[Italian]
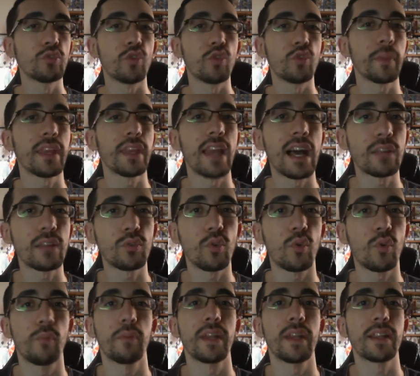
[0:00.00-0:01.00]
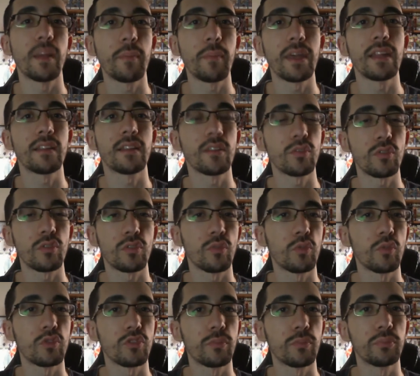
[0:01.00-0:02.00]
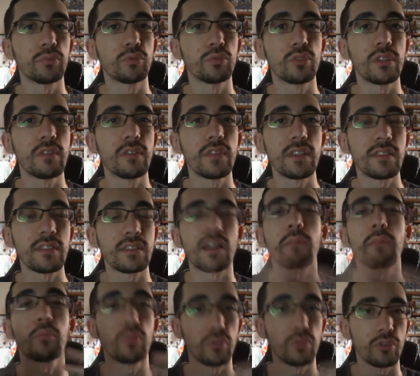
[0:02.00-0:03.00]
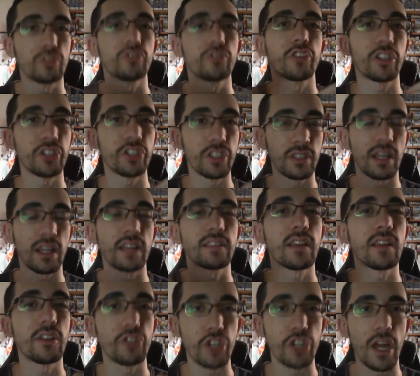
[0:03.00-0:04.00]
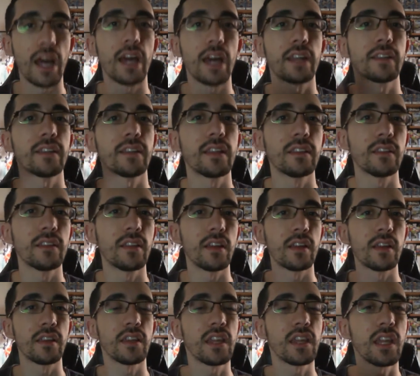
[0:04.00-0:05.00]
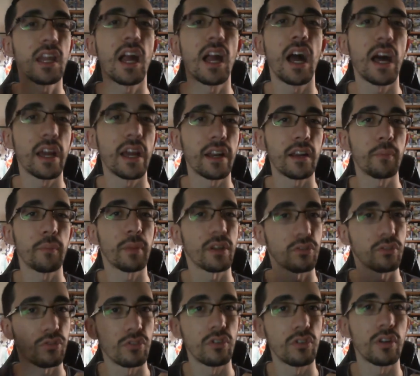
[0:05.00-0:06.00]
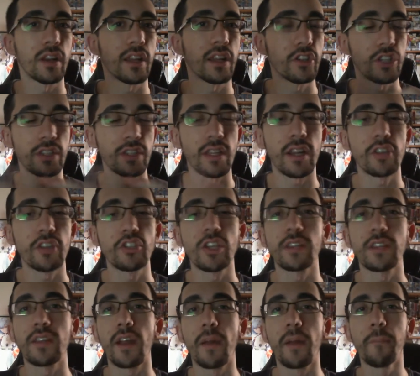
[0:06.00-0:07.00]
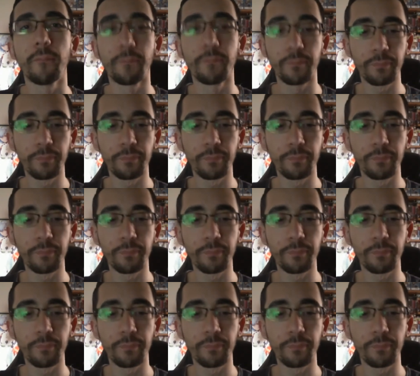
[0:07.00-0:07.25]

ha dominato completamente sotto questo punto di vista, appunto già citati Uncharted, Nier, Persona, eccetera, eccetera.